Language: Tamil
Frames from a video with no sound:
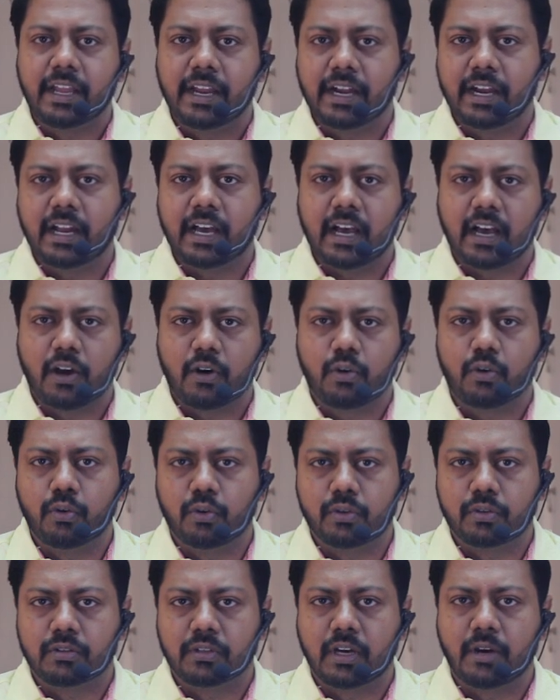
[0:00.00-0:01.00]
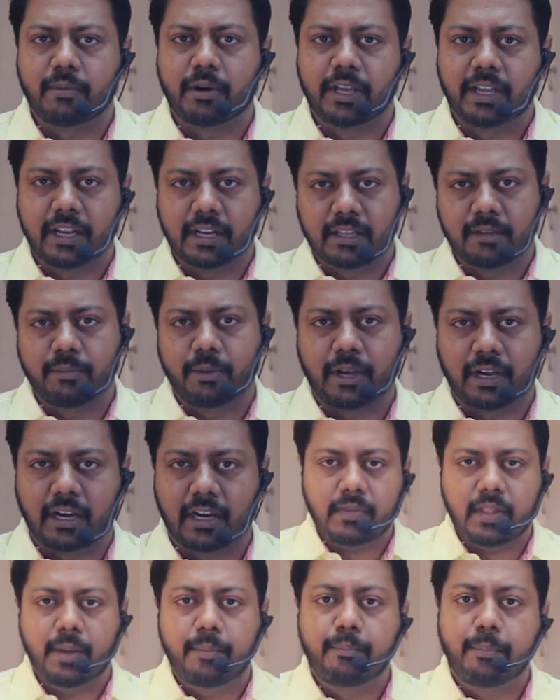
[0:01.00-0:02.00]
என்ன ஆகும் அப்படிங்கிறத
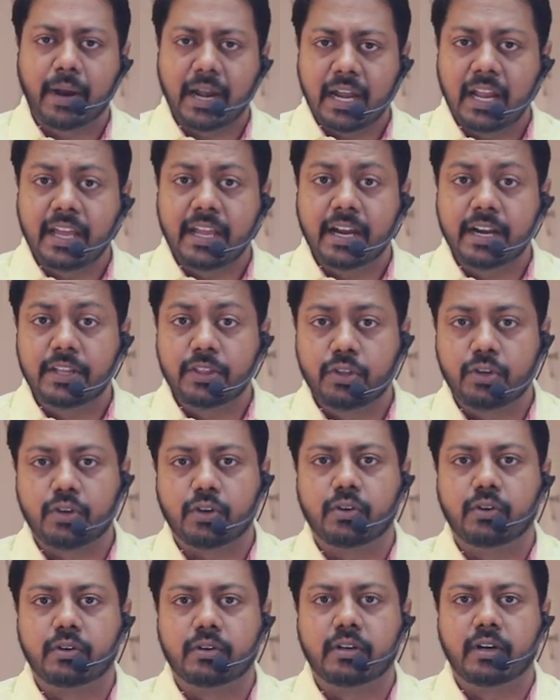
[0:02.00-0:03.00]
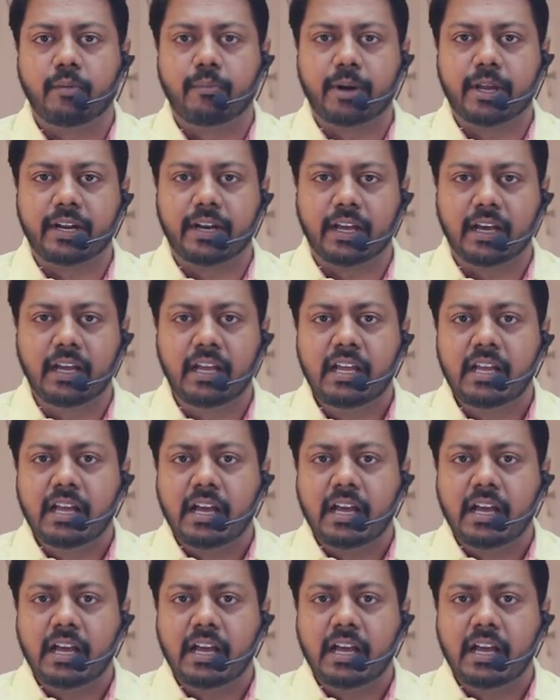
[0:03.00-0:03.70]
பார்க்கலாம் பல்லை எடுத்துட்டோம் அப்படின்னா